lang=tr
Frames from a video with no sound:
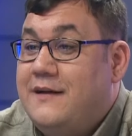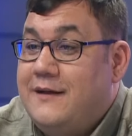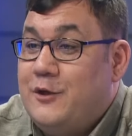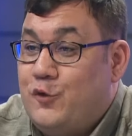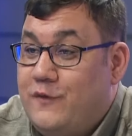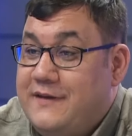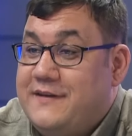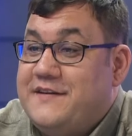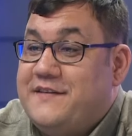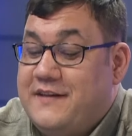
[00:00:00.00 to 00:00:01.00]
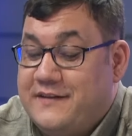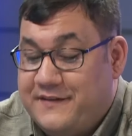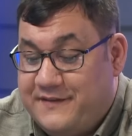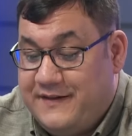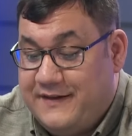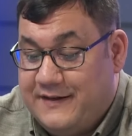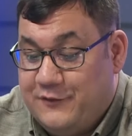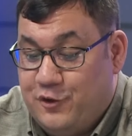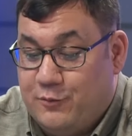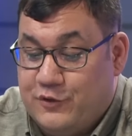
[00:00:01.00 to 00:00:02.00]
güvenlik açısından nasıl
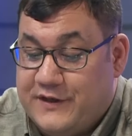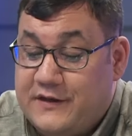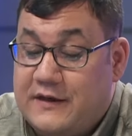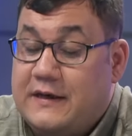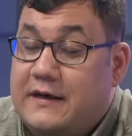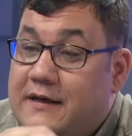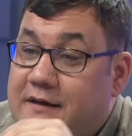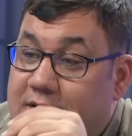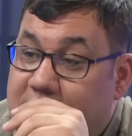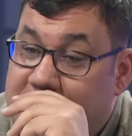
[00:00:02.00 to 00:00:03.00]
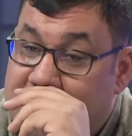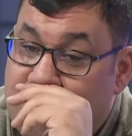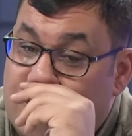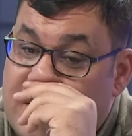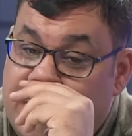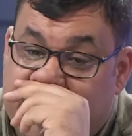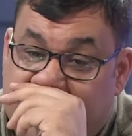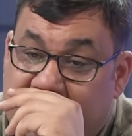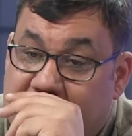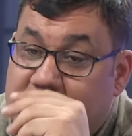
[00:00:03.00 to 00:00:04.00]
değerlendiriyor bunları? Evet. E, burada
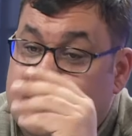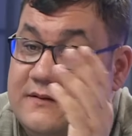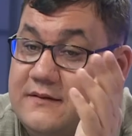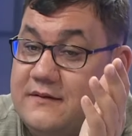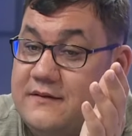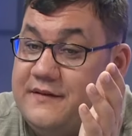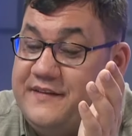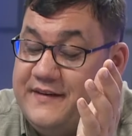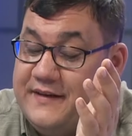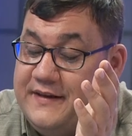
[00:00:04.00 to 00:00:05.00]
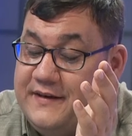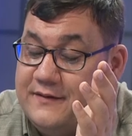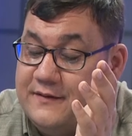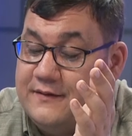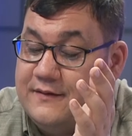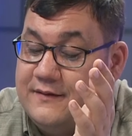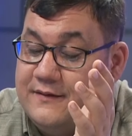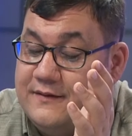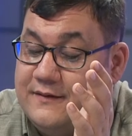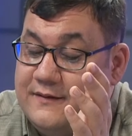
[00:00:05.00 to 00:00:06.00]
mesela e, CIA'in e,
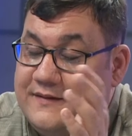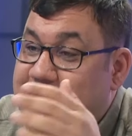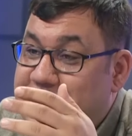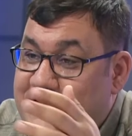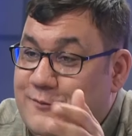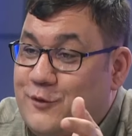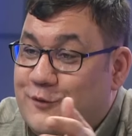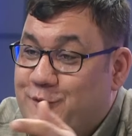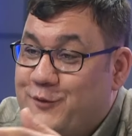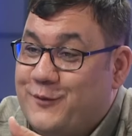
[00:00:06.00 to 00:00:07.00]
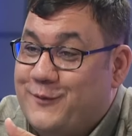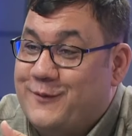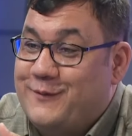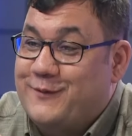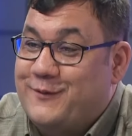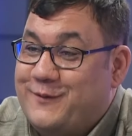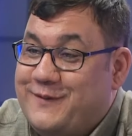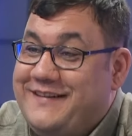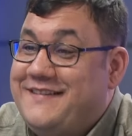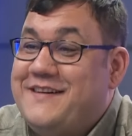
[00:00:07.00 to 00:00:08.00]
da içinde bulunduğu e,
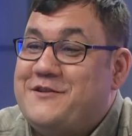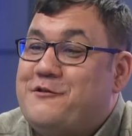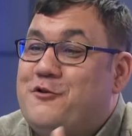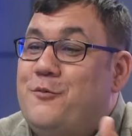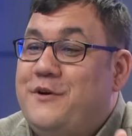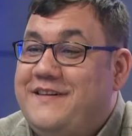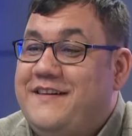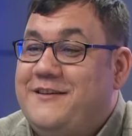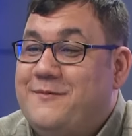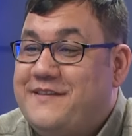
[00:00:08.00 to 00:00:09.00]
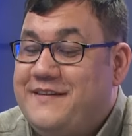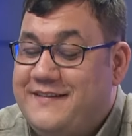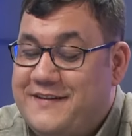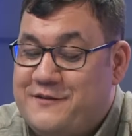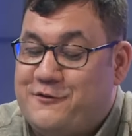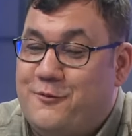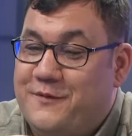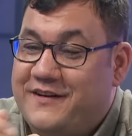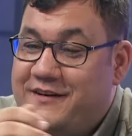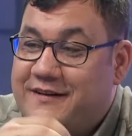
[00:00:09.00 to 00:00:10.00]
Intelligence Community dediğimiz Intelligence
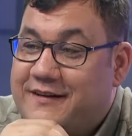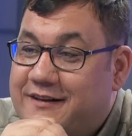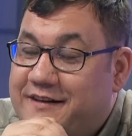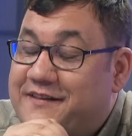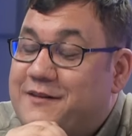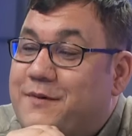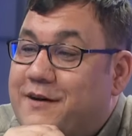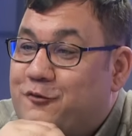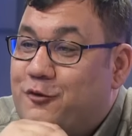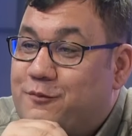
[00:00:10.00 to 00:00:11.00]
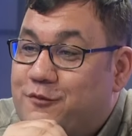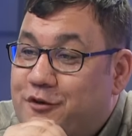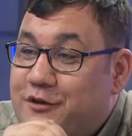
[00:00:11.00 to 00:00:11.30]
Committee'nin e, istihbarat toplumunun